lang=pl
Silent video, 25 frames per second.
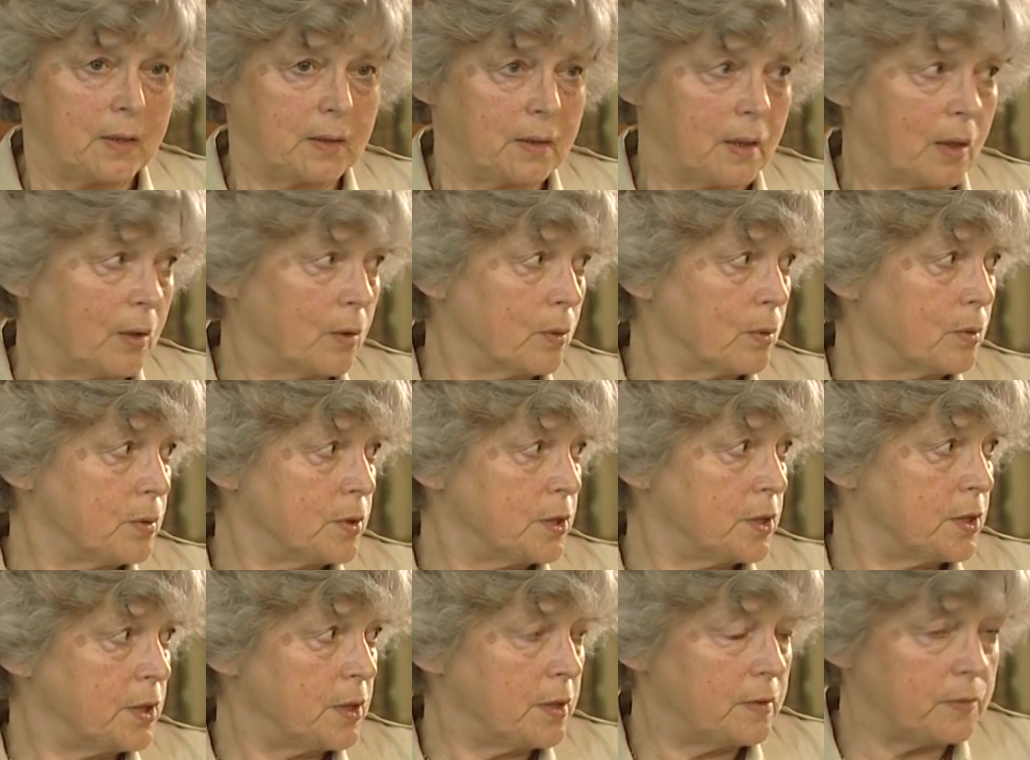Na
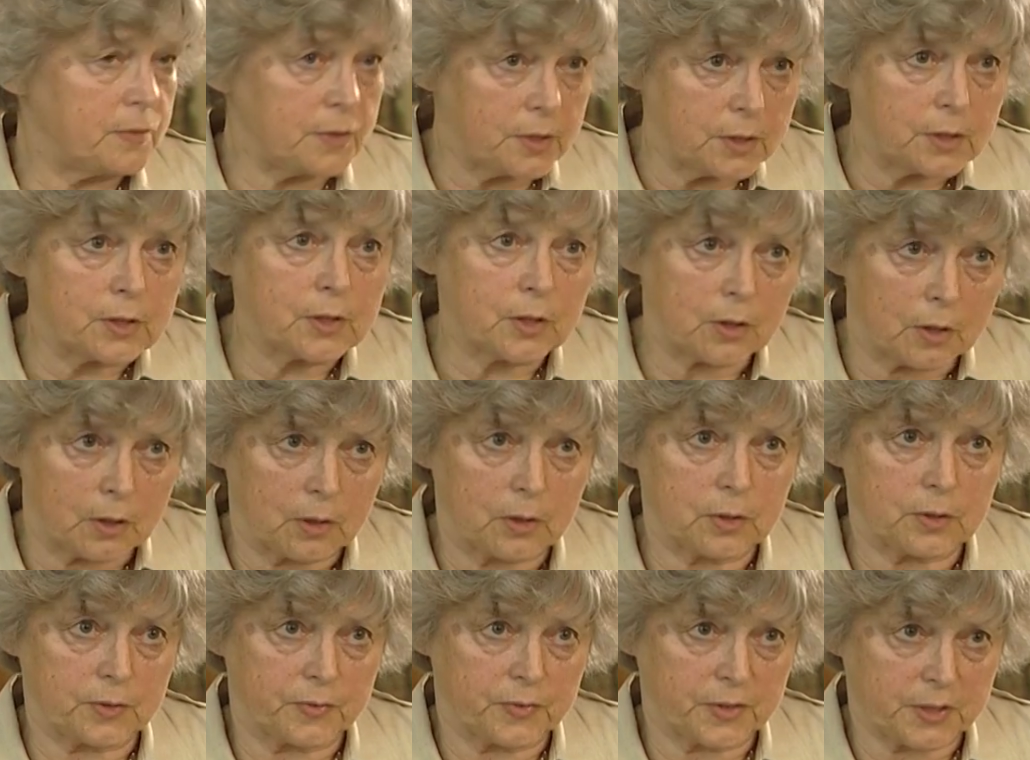ogół się nie widzi
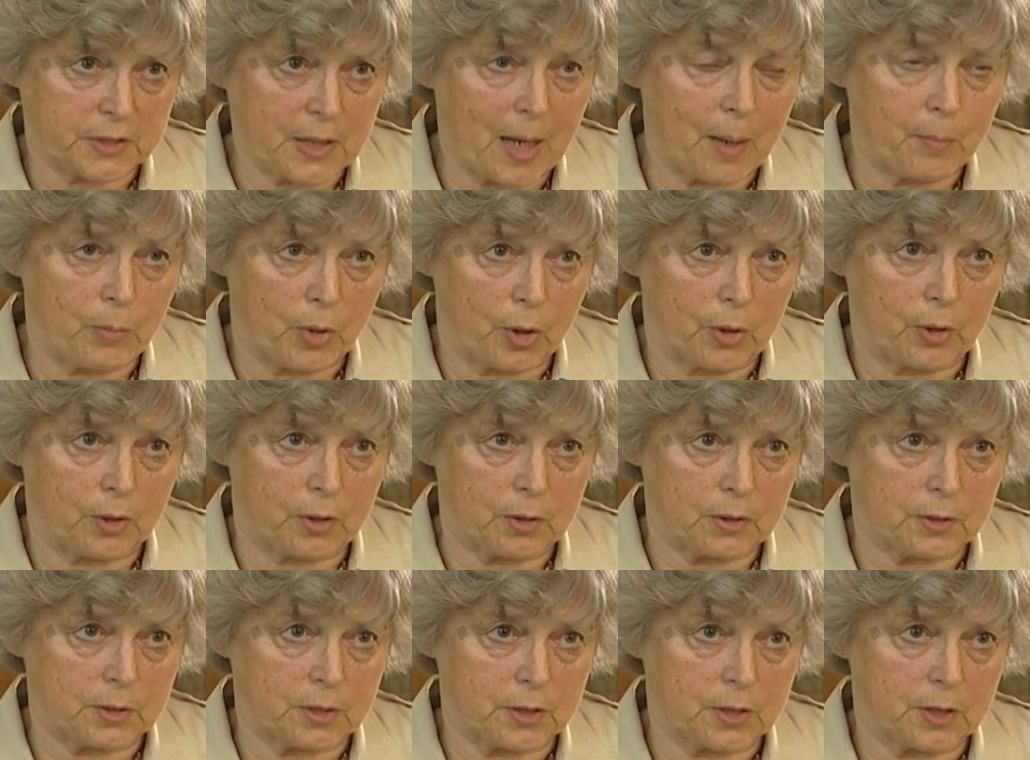kogoś w
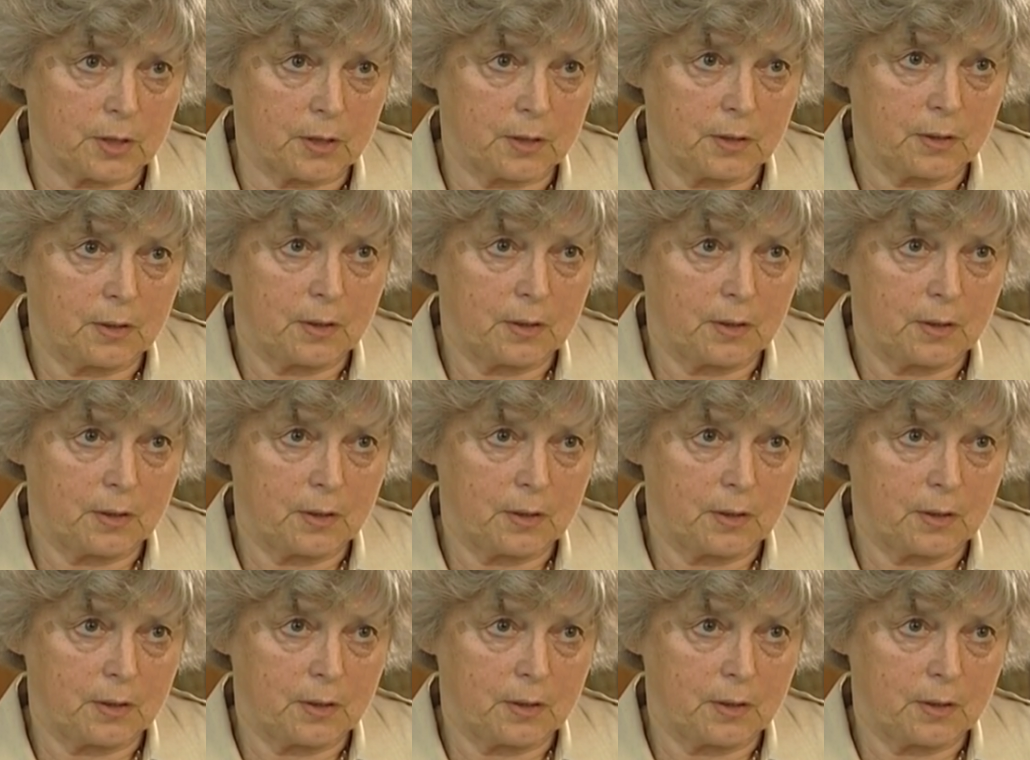samochodzie.